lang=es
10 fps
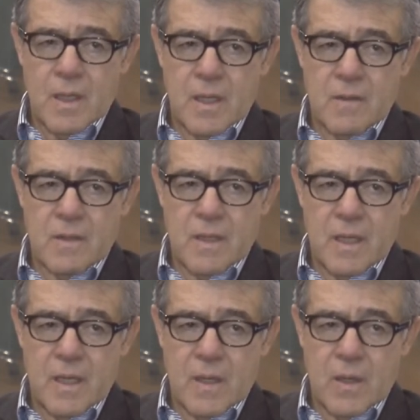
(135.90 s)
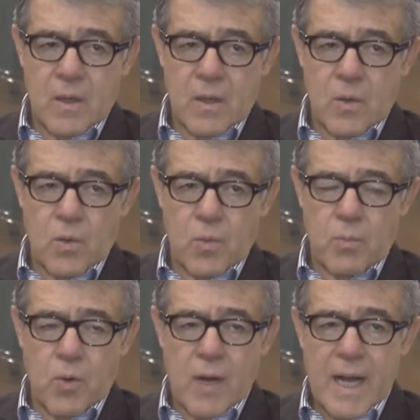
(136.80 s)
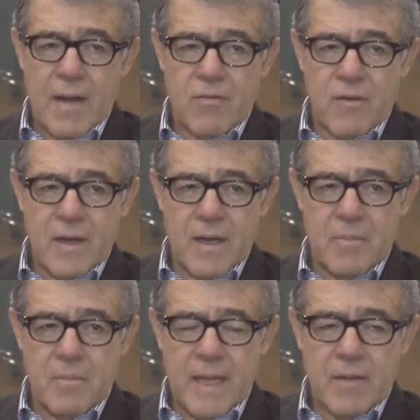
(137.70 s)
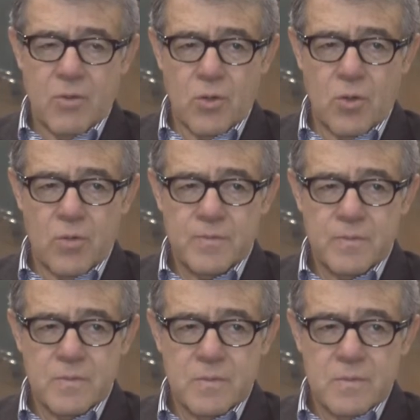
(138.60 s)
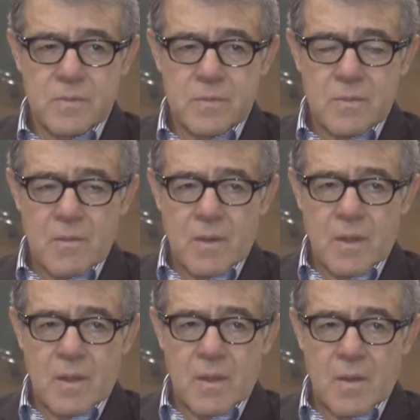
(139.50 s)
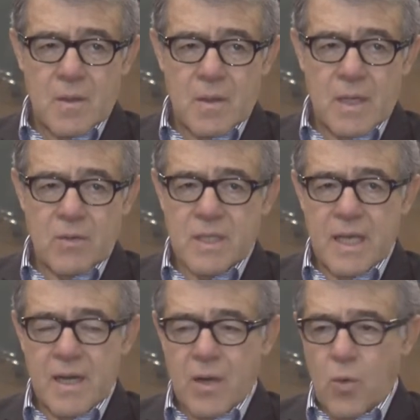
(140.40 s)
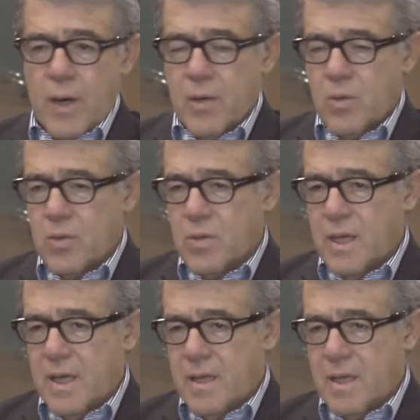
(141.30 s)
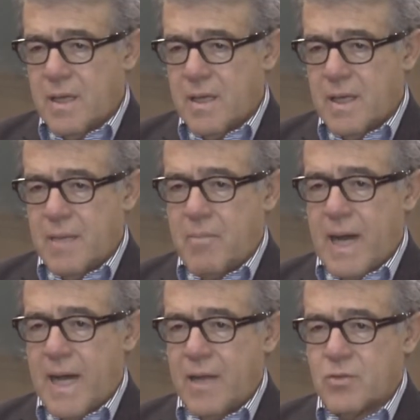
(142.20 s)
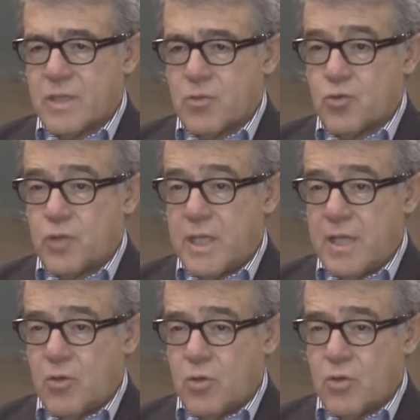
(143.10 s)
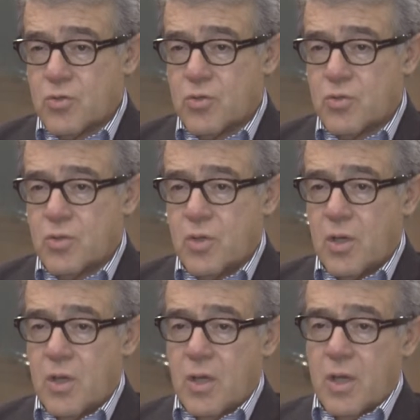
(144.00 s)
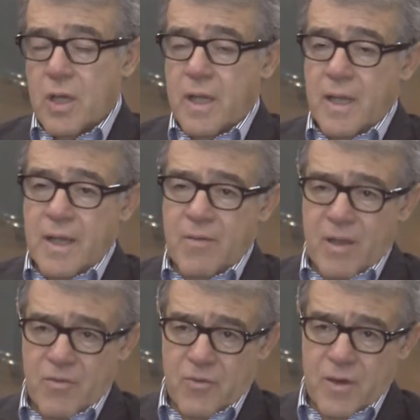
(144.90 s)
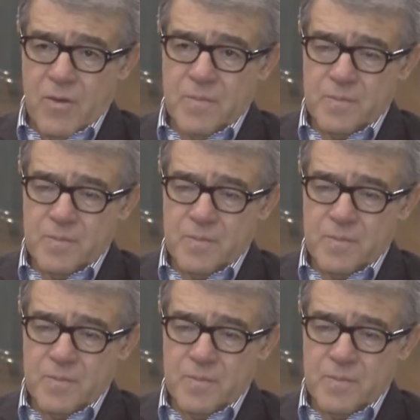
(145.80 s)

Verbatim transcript: este, Grupo Alfa, Vitro, eh, de los que recuerdo, ¿no? la Embajada de los Estados Unidos, eh, en, fin. ¿Y,